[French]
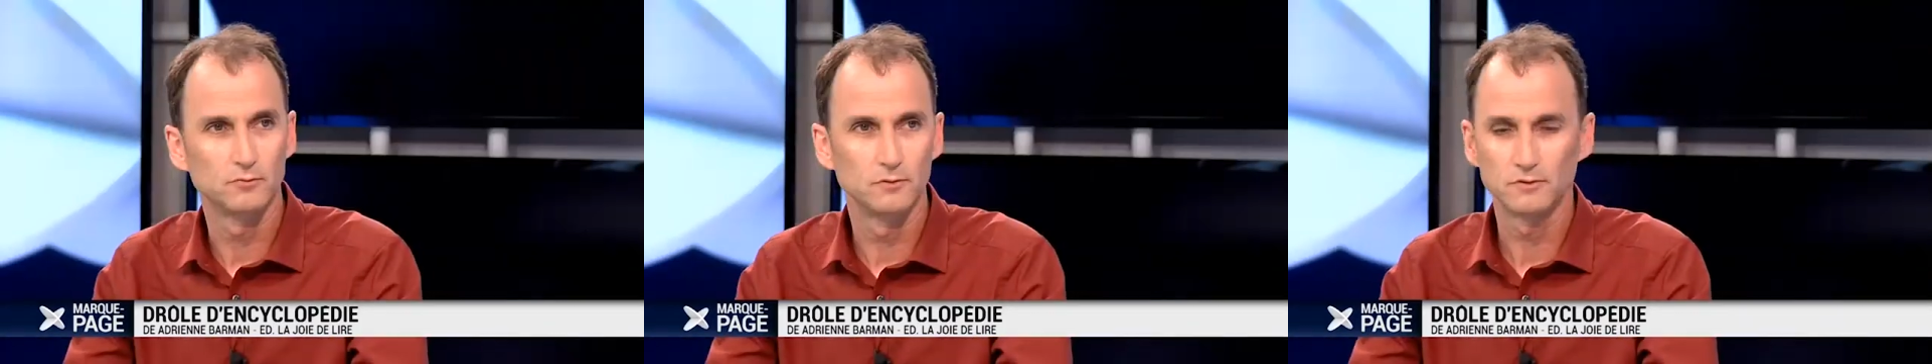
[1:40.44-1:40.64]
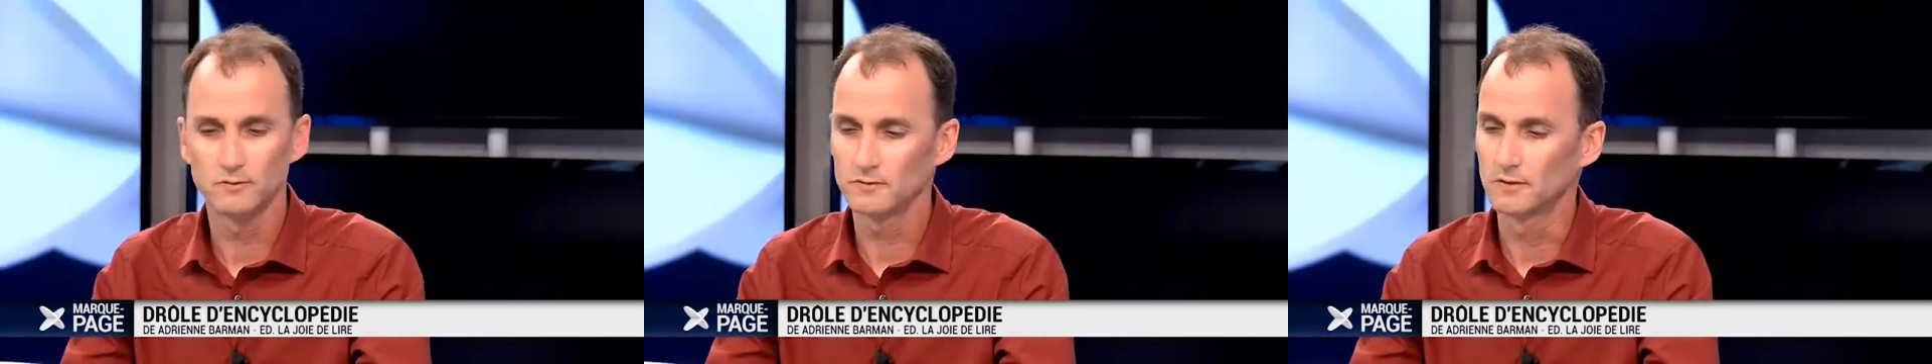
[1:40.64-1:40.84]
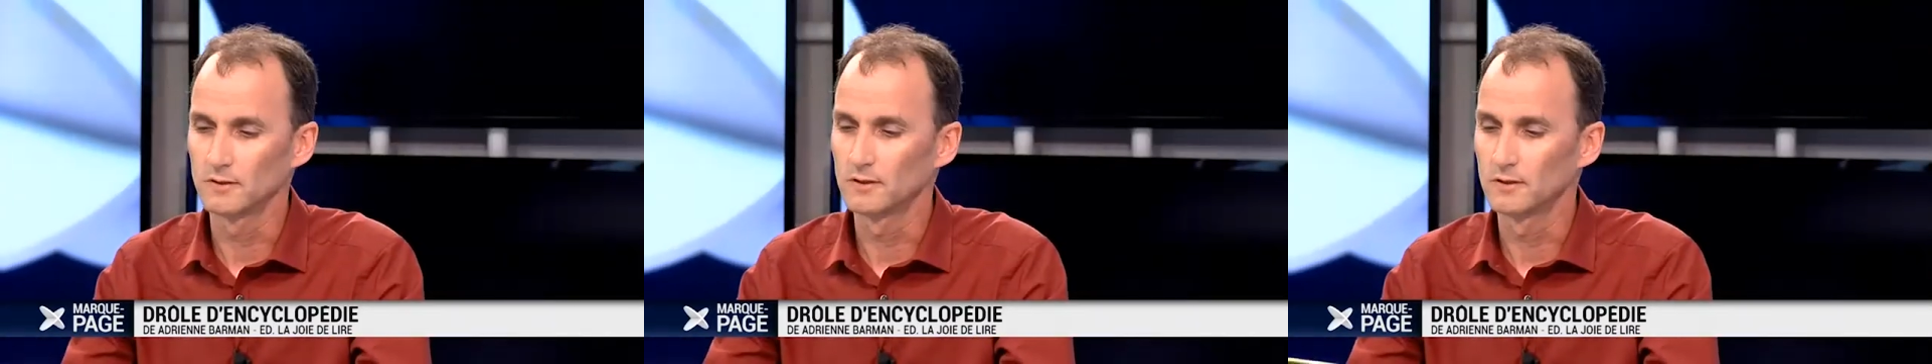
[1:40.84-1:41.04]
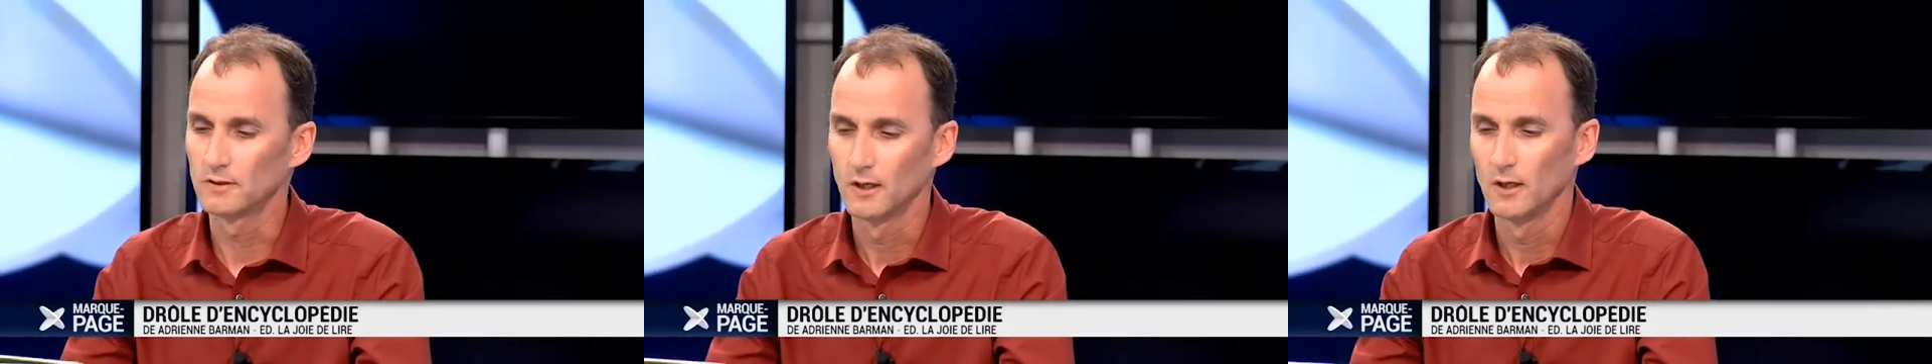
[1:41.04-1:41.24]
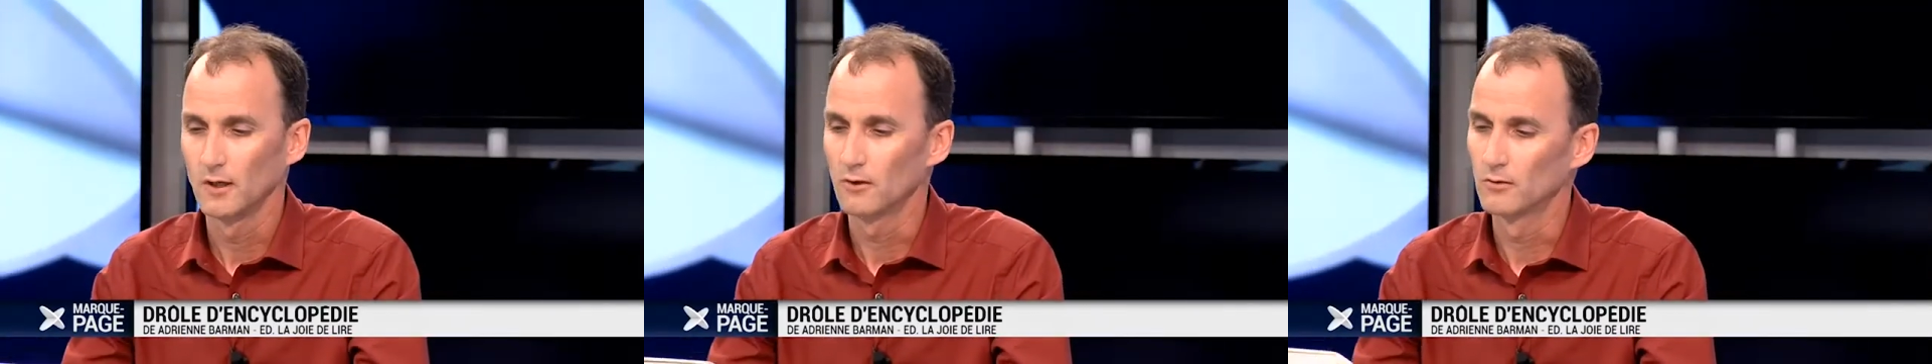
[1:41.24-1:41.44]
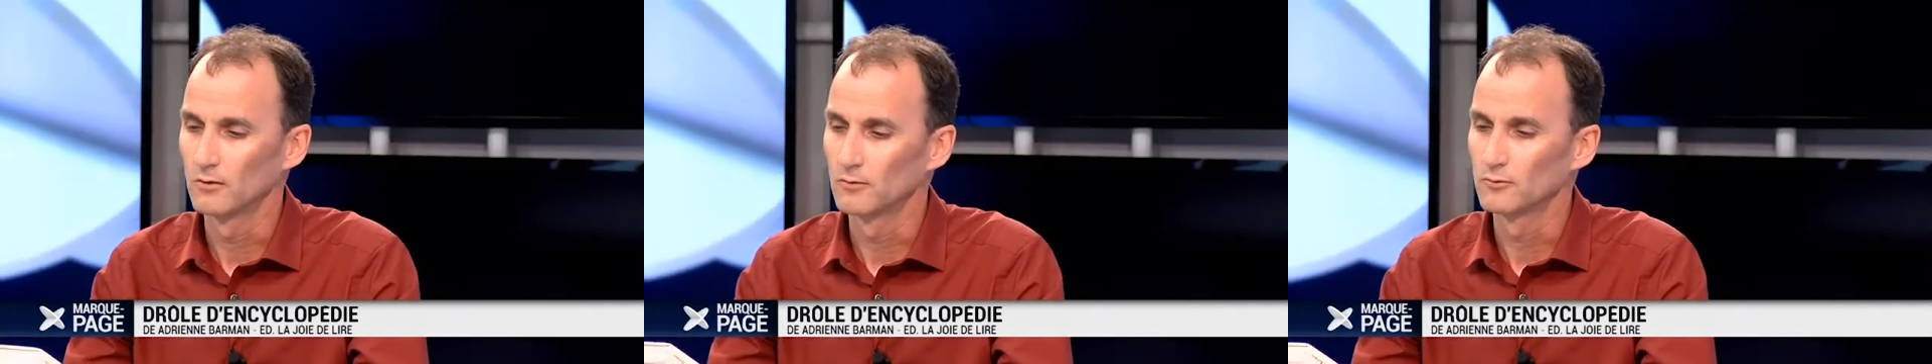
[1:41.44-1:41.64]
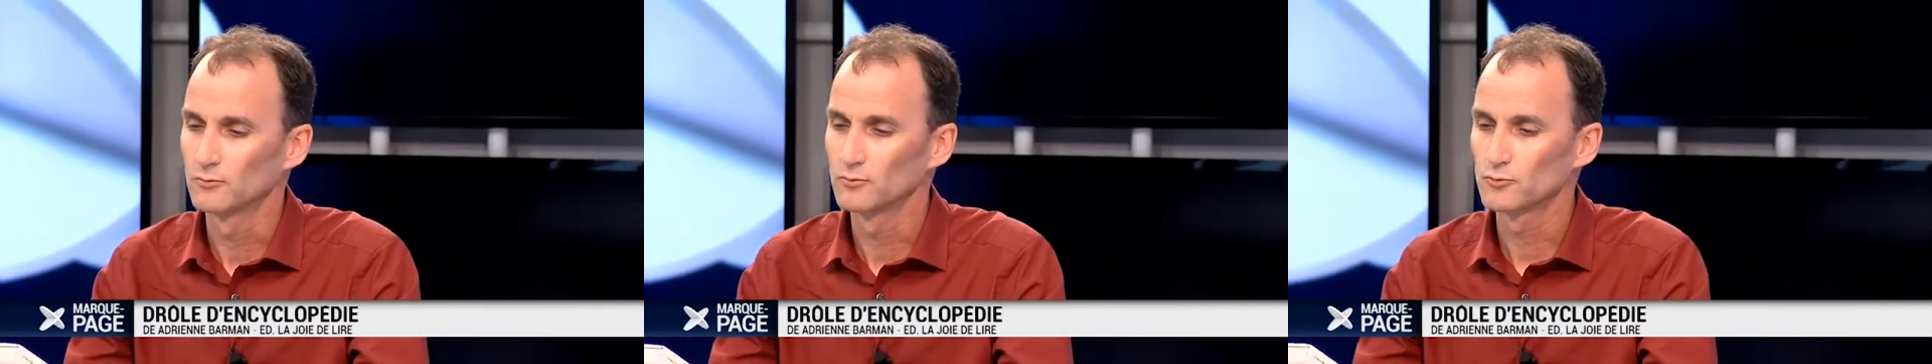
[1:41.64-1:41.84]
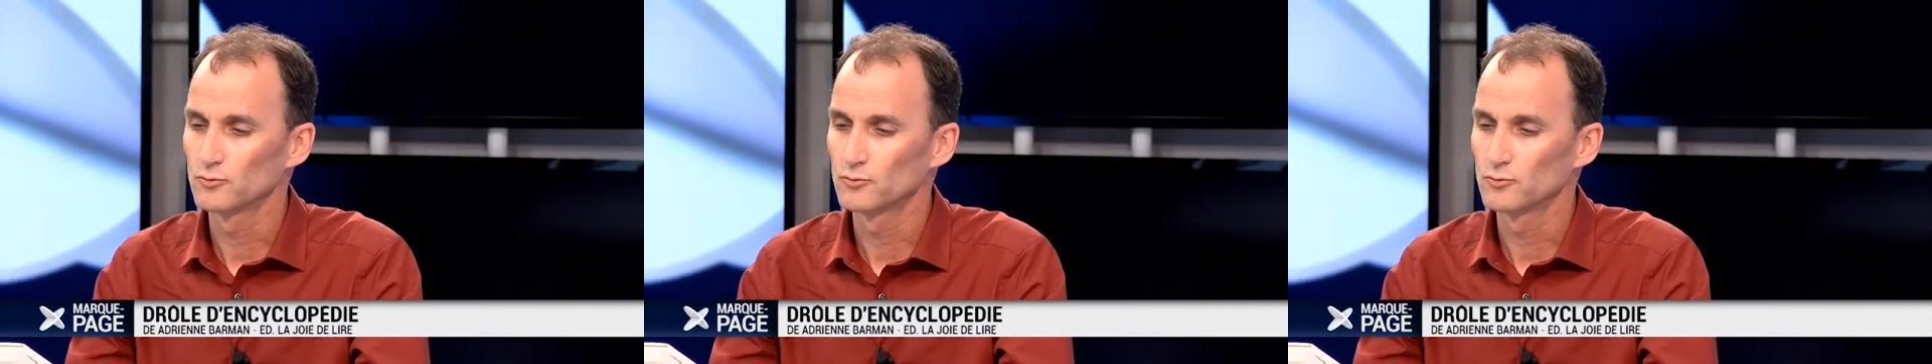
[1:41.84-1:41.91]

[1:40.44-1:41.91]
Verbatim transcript: suisse. Et euh,